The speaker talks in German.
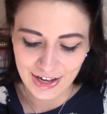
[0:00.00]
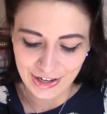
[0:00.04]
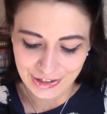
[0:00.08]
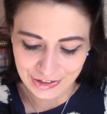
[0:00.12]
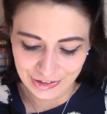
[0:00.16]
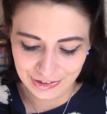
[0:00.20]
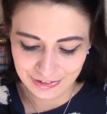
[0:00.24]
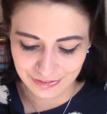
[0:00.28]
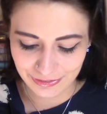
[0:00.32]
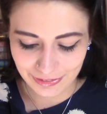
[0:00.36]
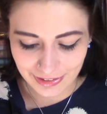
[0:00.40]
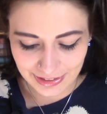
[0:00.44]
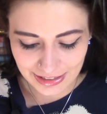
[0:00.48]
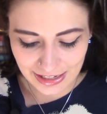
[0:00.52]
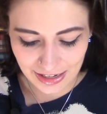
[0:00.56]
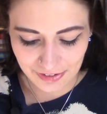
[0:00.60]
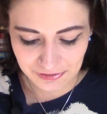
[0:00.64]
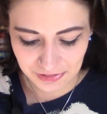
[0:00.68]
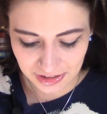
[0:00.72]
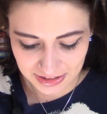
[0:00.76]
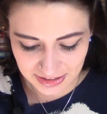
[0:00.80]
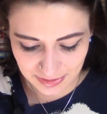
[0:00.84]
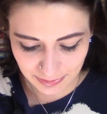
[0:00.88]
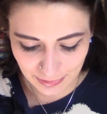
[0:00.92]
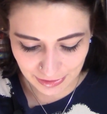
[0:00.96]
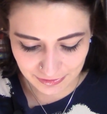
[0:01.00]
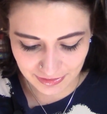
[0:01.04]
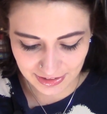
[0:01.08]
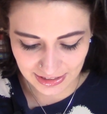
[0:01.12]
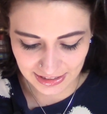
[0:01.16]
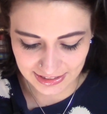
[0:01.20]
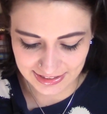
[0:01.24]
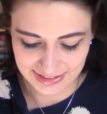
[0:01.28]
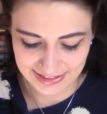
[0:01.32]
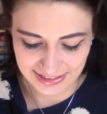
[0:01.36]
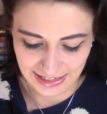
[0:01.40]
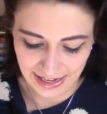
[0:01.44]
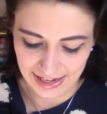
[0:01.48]
Und von daher wird es mal
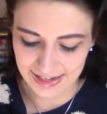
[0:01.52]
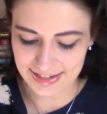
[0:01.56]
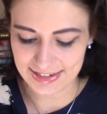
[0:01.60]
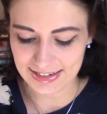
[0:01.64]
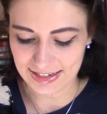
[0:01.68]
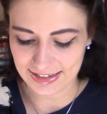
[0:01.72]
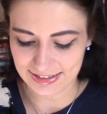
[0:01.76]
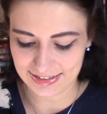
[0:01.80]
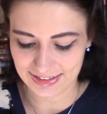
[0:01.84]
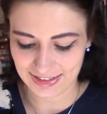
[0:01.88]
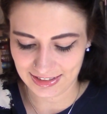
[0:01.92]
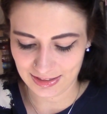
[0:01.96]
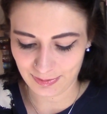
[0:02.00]
wieder Zeit, dachte